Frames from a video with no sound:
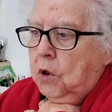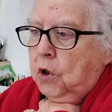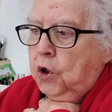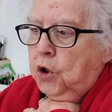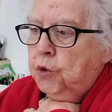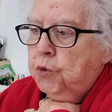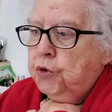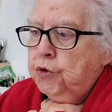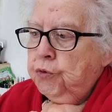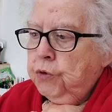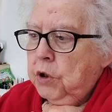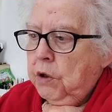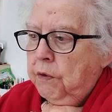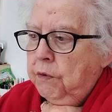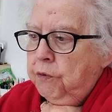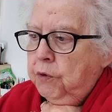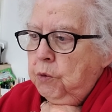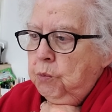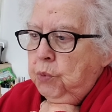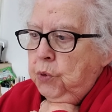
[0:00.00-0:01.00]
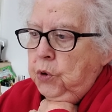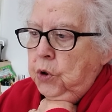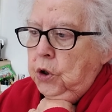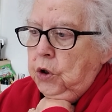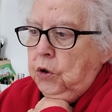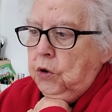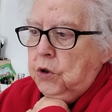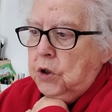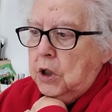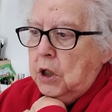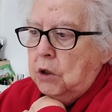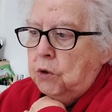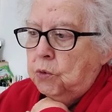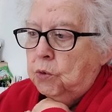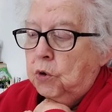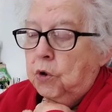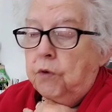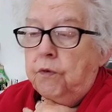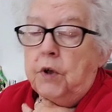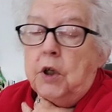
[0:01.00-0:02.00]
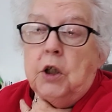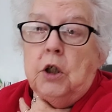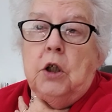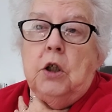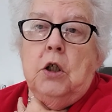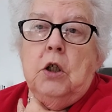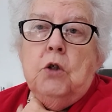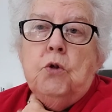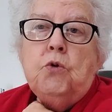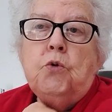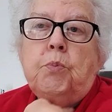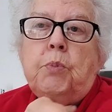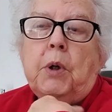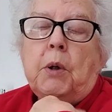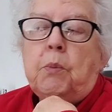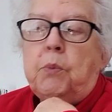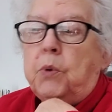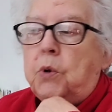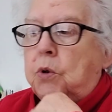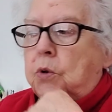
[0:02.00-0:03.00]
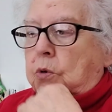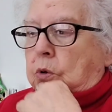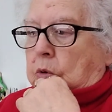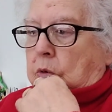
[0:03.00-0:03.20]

Et je vous avais fait une petite recette aux crevettes qui était super bonne.